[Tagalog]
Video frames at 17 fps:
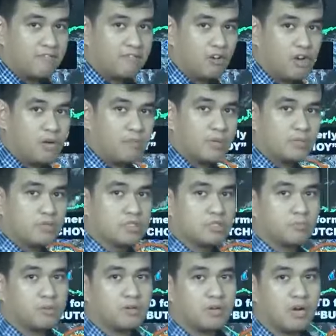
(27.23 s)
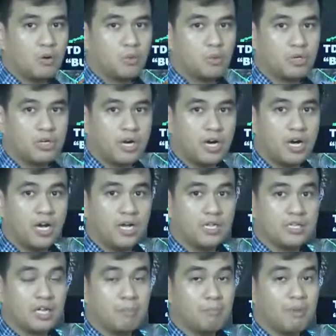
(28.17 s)
km per hour at
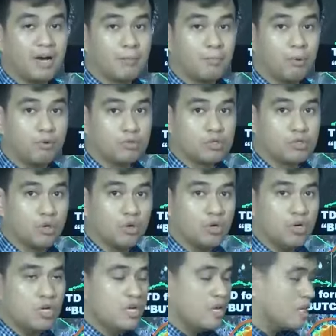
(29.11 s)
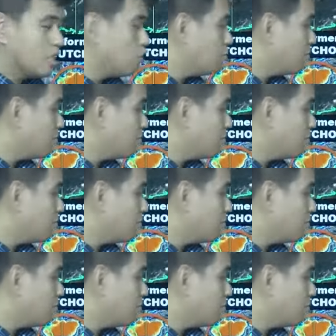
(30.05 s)
ah, pagbugso na